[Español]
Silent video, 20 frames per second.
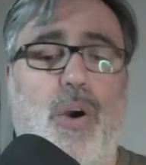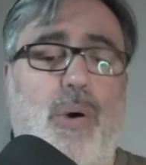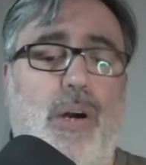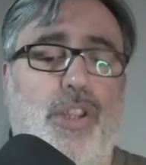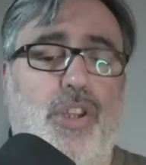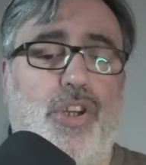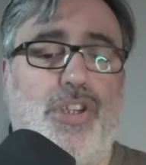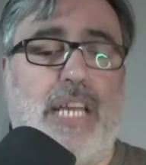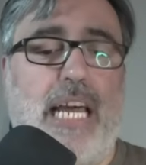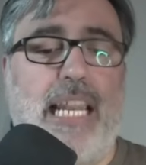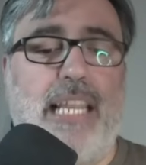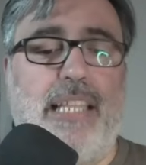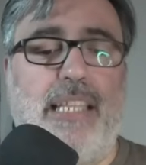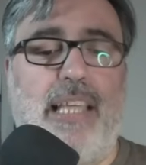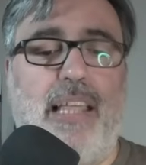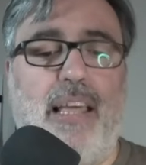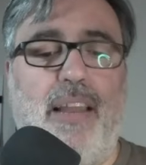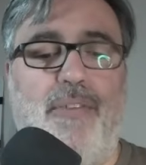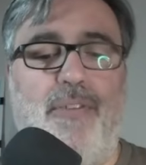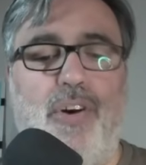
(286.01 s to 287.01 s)
cuando salen
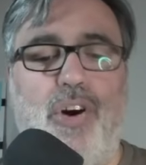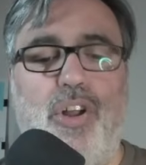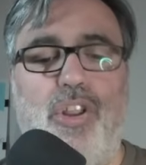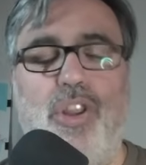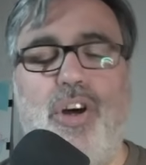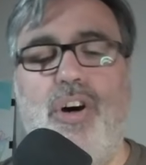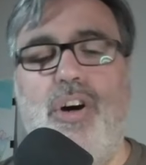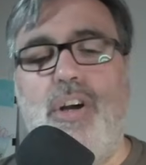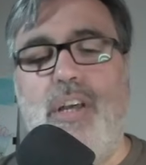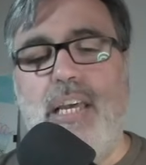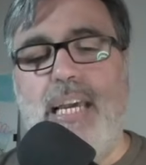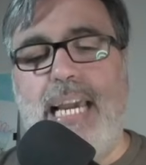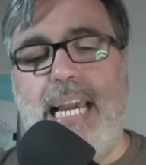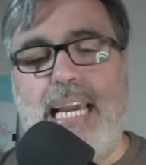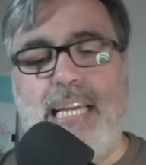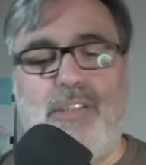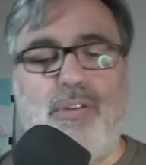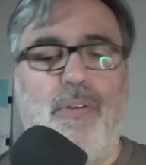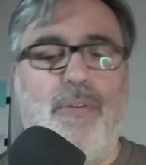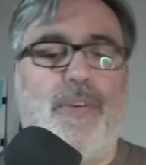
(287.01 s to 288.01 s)
desde el fondo
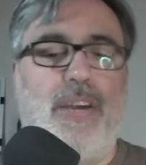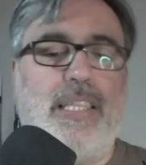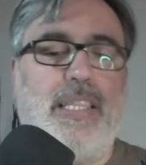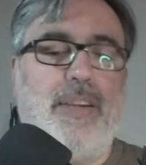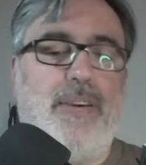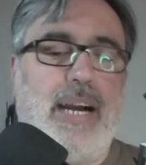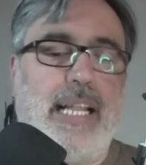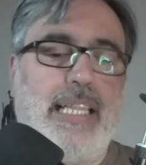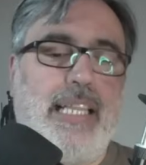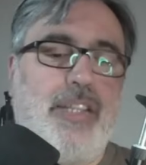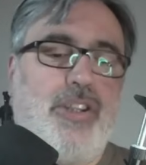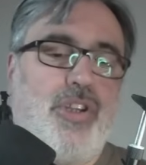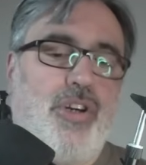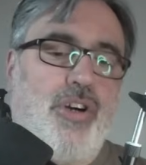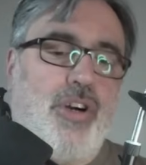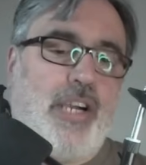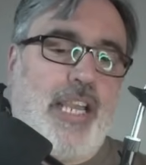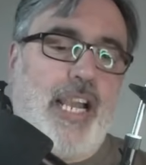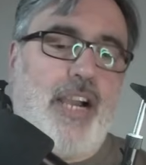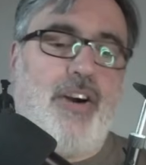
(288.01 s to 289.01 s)
es un festival de
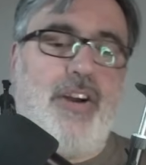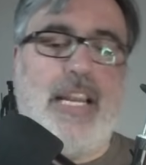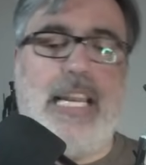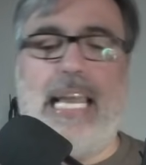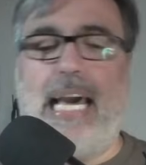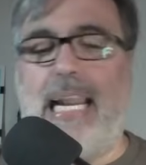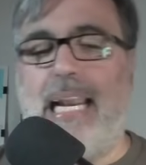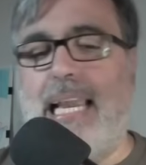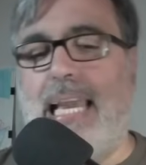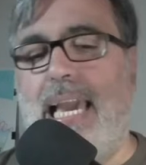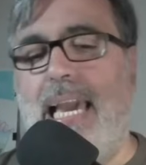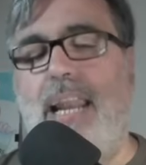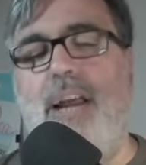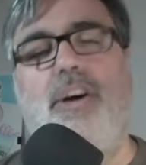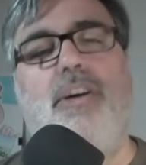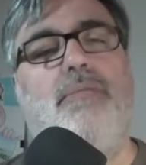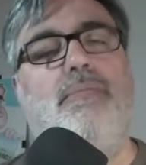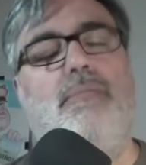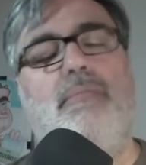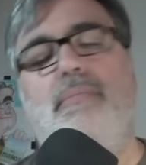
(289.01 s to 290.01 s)
toque con el
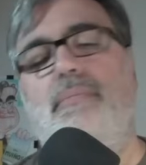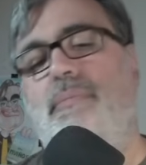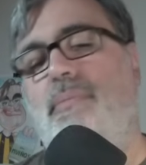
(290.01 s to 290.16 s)
arquero,